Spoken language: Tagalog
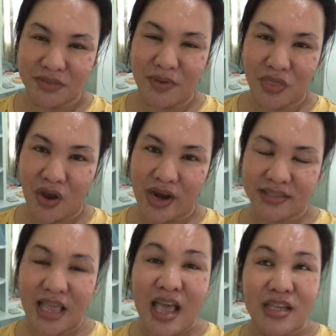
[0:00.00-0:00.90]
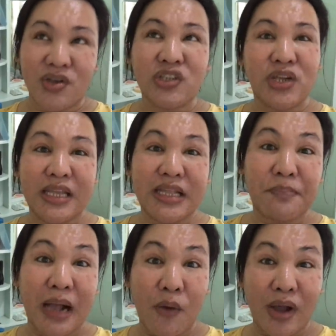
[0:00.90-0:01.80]
mga Doris. So, actually,
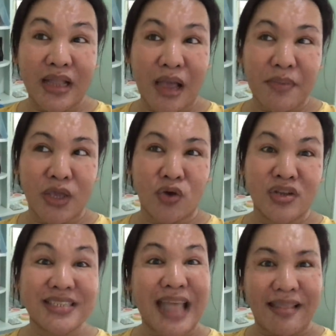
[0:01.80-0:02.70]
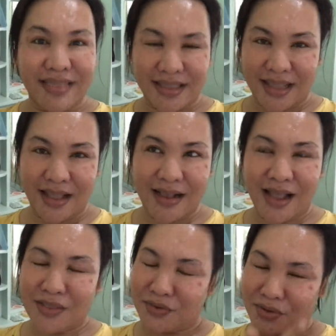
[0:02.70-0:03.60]
nagpagawa na kami yung stante
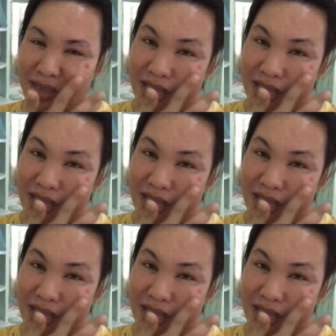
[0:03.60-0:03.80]
talaga, no?